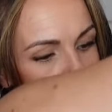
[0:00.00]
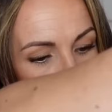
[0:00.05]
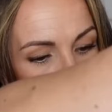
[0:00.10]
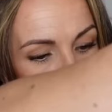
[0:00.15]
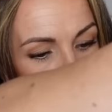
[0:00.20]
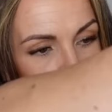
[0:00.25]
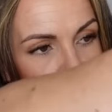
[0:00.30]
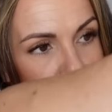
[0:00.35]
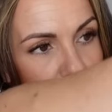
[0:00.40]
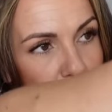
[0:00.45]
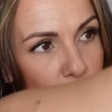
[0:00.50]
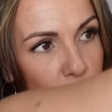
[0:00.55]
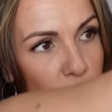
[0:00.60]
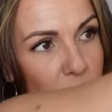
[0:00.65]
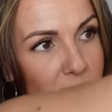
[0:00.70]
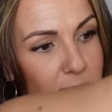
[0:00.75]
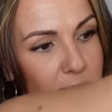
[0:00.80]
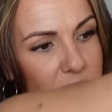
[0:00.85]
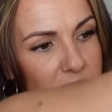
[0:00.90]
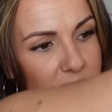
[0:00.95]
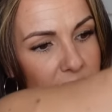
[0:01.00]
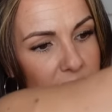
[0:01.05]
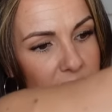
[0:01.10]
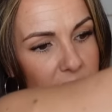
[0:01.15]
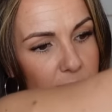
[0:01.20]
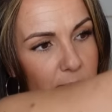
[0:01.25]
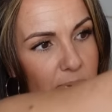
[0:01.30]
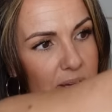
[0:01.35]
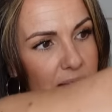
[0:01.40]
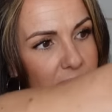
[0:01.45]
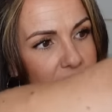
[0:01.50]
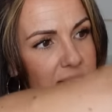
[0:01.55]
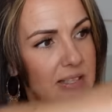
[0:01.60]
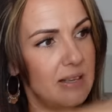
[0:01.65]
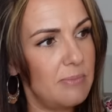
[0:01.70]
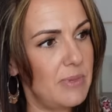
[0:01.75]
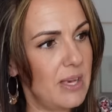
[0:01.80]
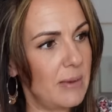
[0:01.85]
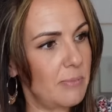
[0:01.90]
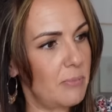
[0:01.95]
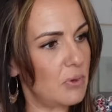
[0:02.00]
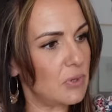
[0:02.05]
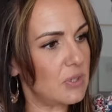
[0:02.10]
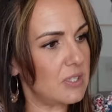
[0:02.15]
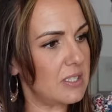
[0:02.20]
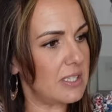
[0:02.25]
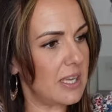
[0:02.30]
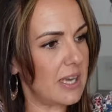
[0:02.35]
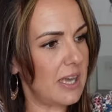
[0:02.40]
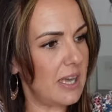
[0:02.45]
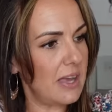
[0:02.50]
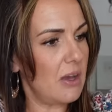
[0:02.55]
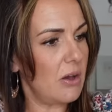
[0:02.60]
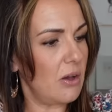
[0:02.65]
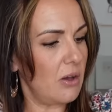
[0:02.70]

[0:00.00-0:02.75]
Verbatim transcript: Le tissu est bien épais, c'est bien pensé.